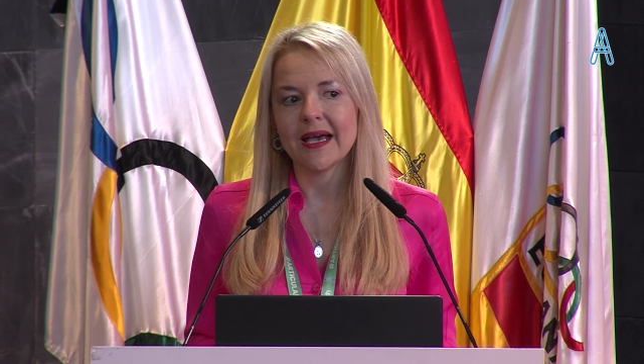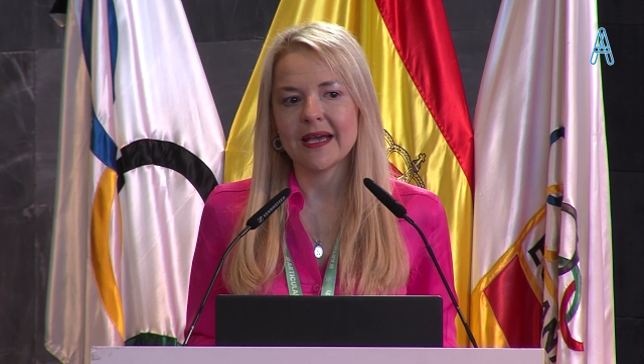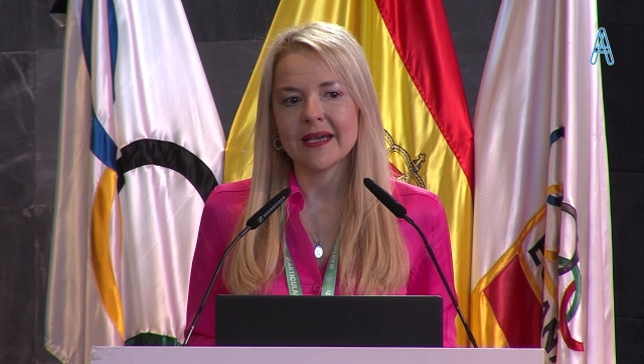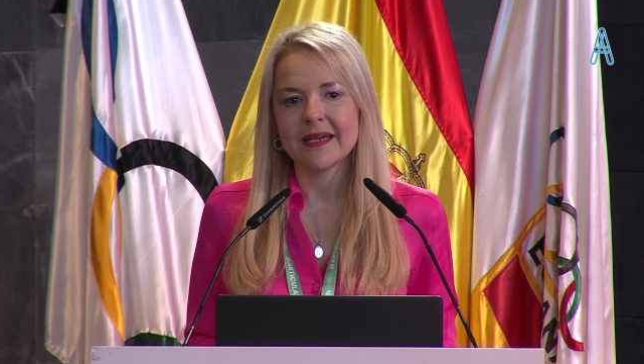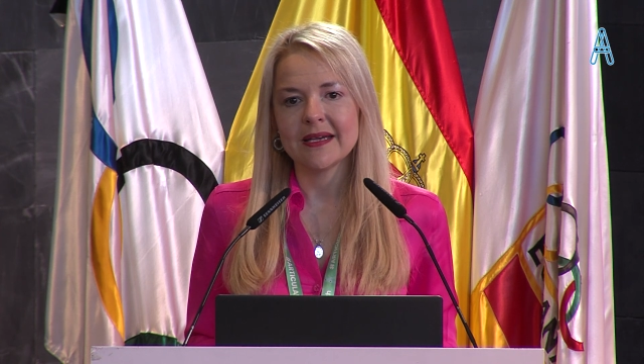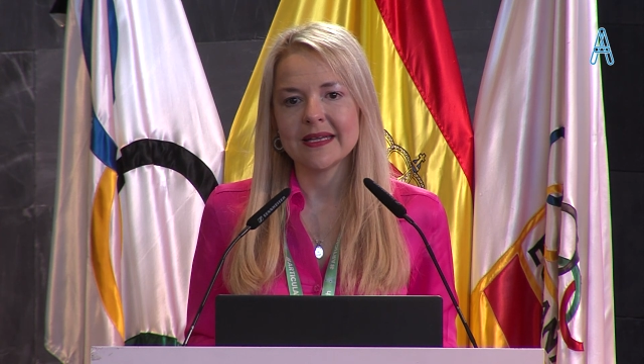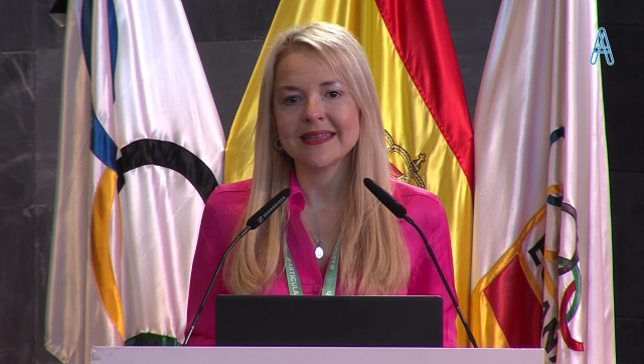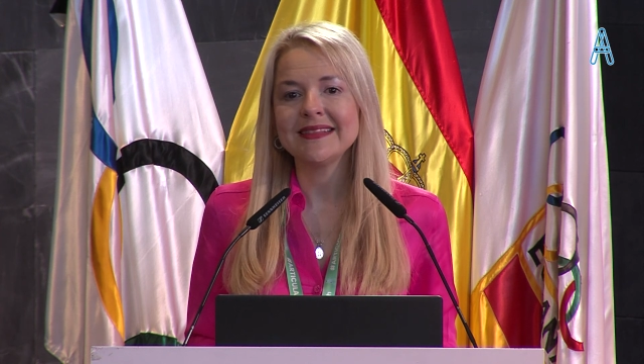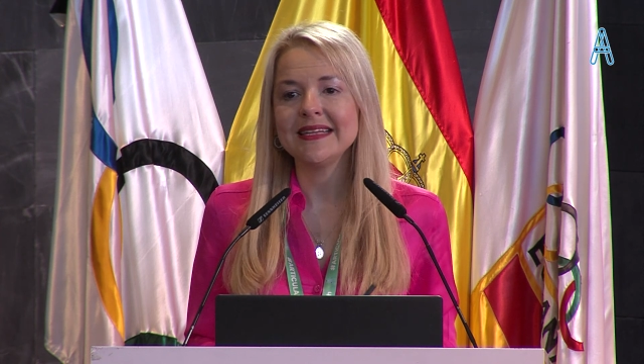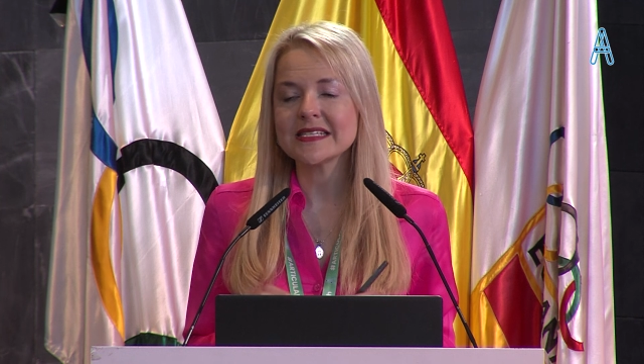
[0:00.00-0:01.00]

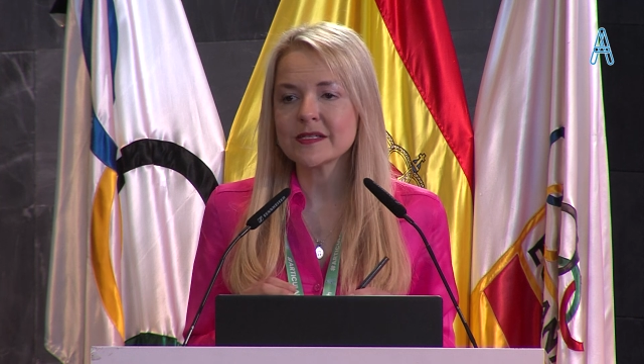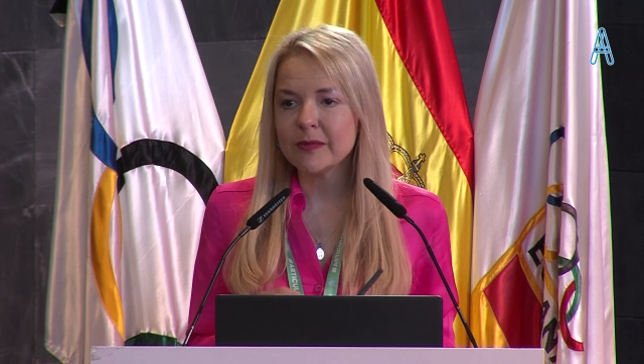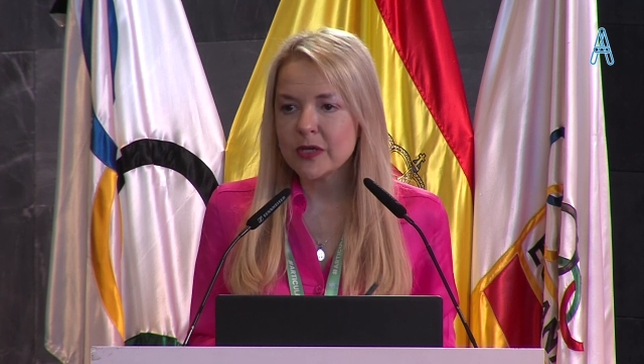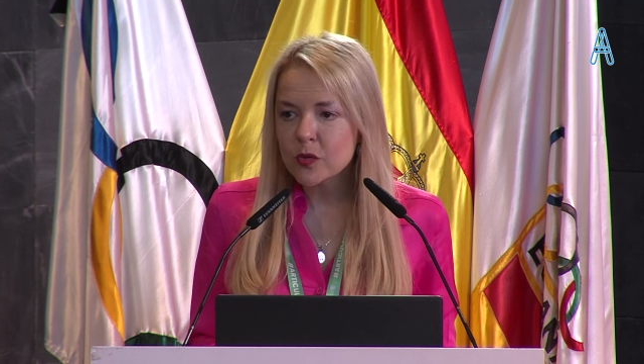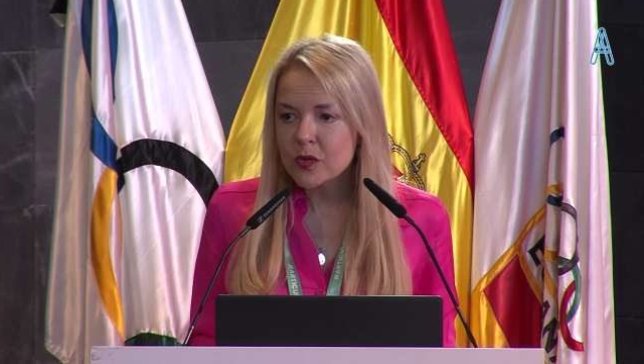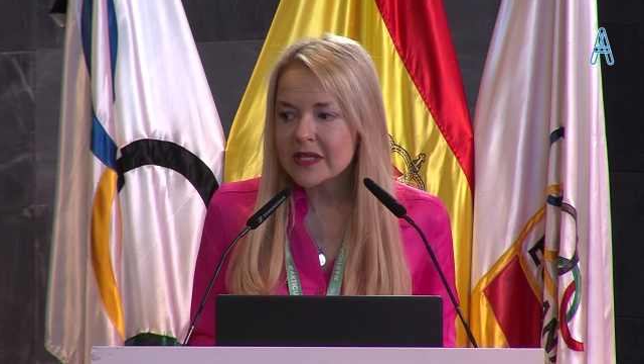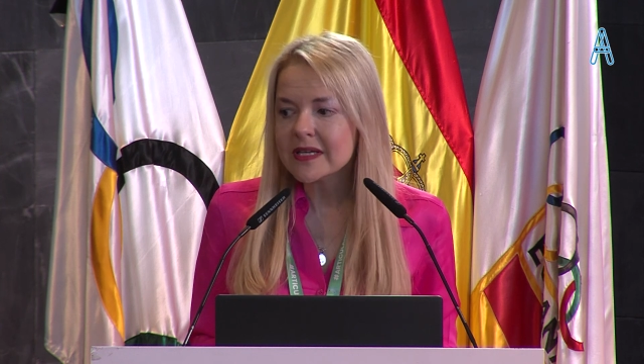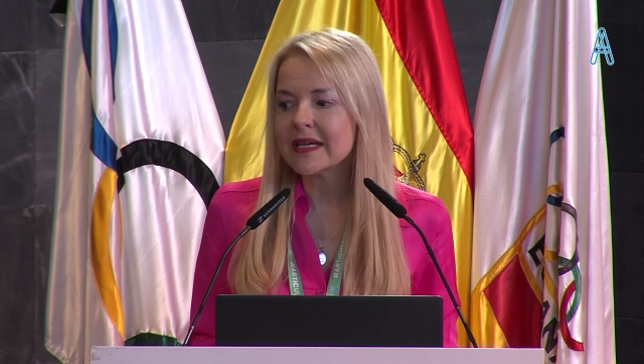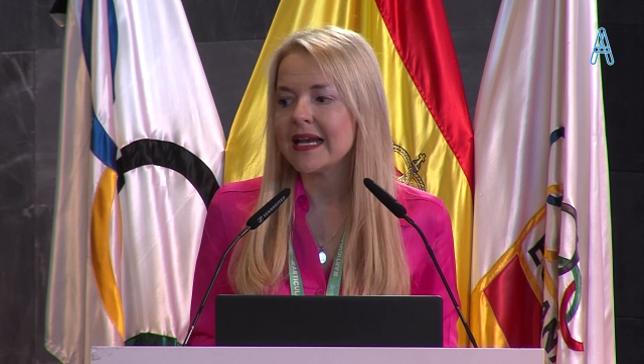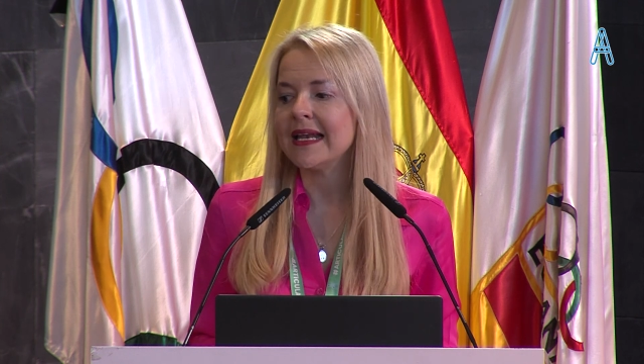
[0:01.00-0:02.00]
eh,
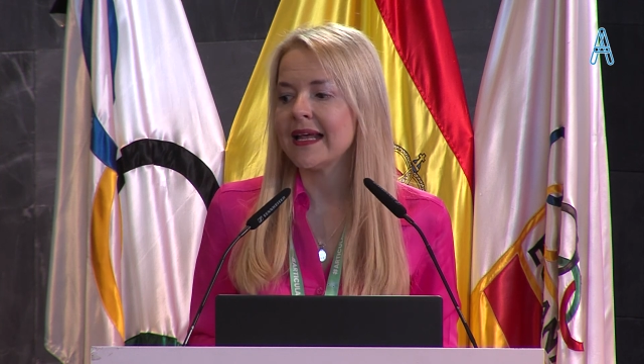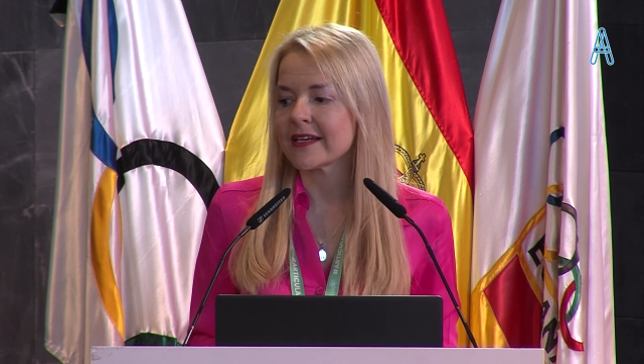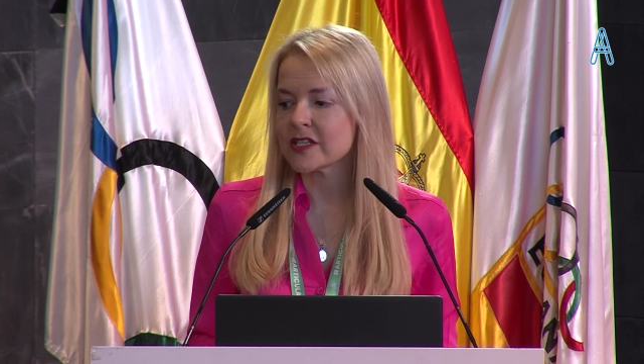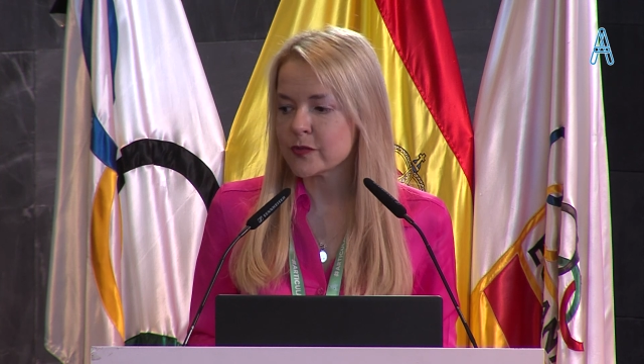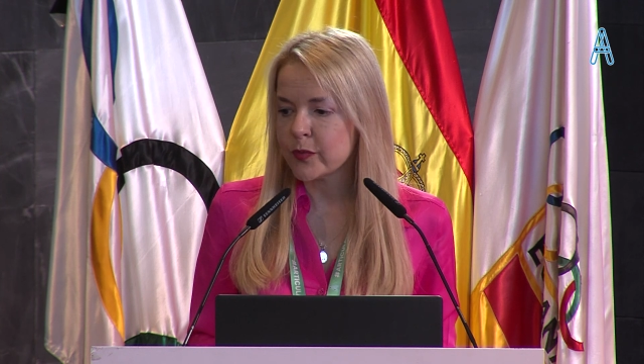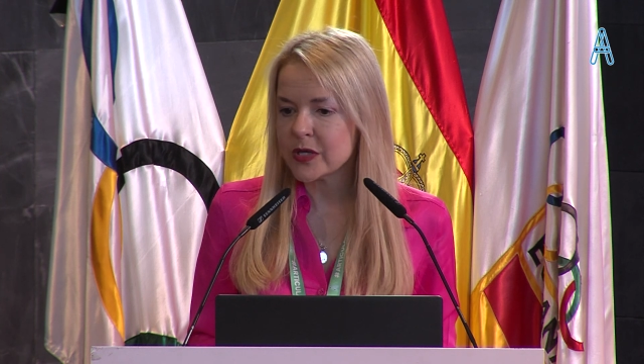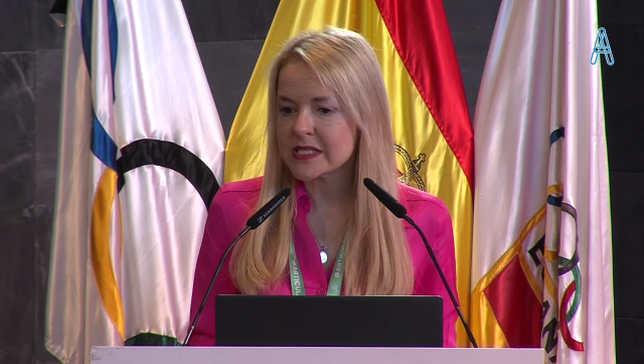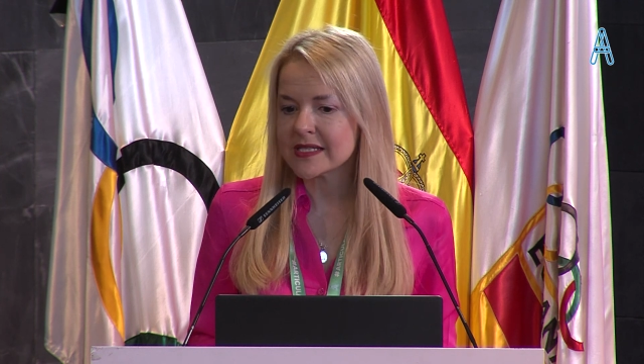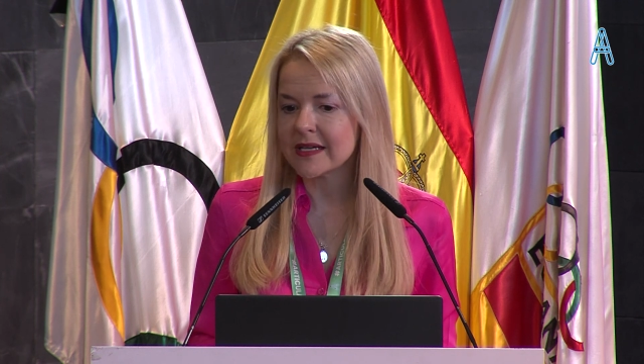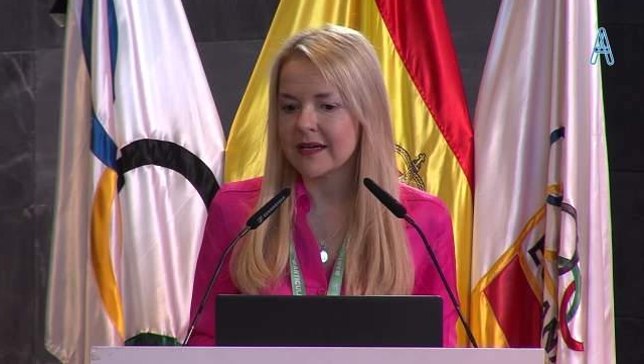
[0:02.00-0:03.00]
disminuye la
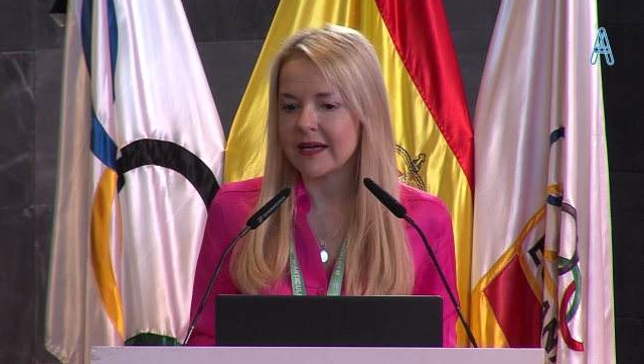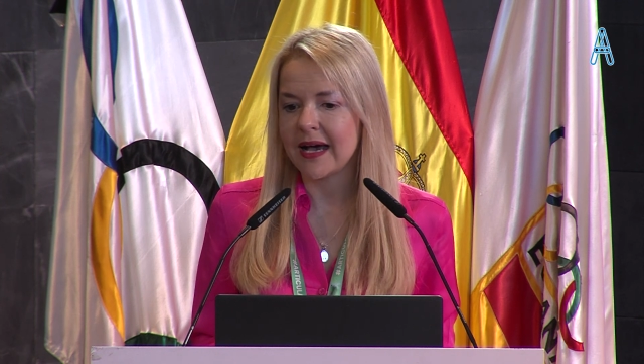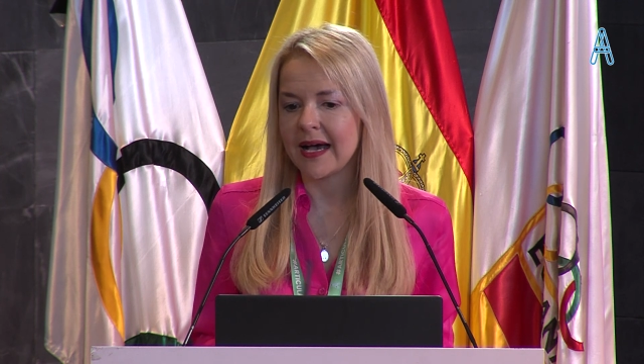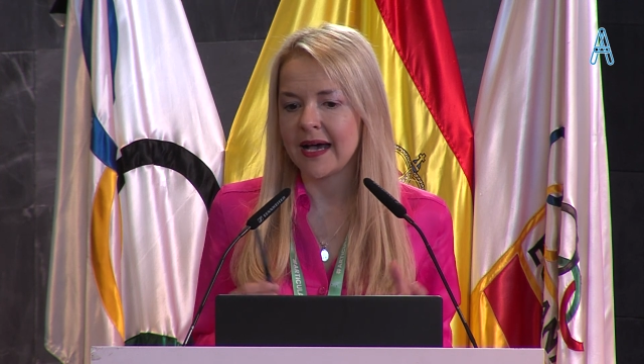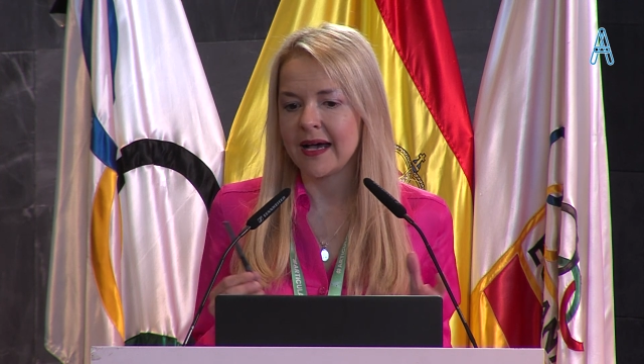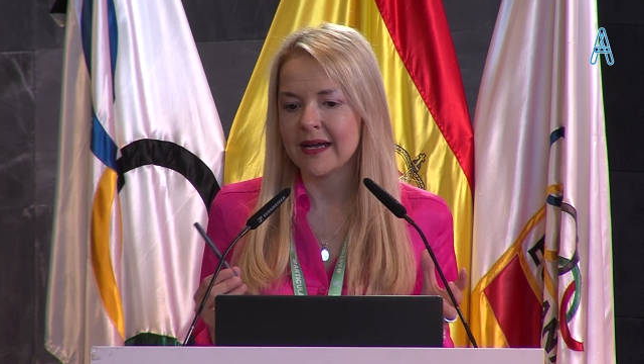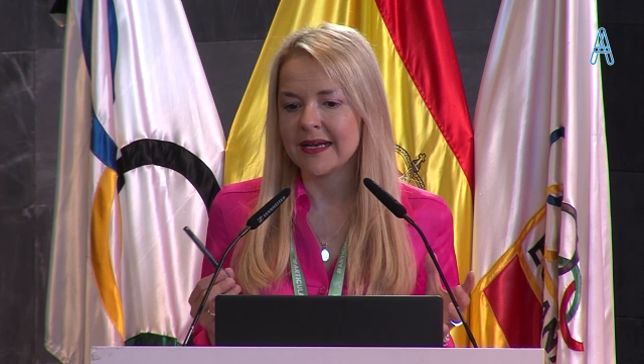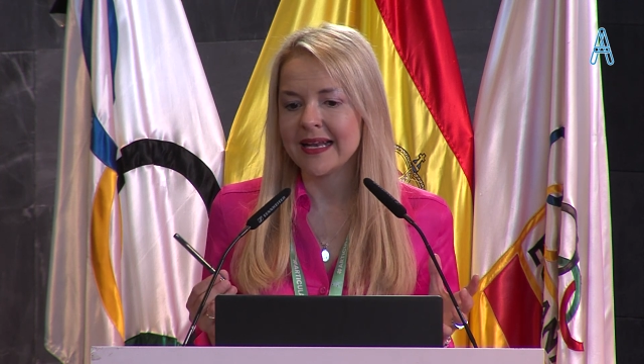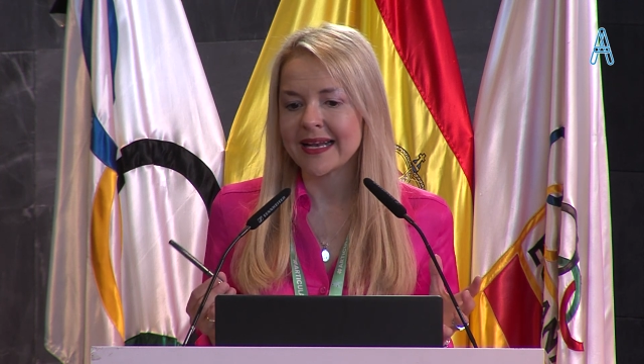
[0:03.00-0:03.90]
respuesta a la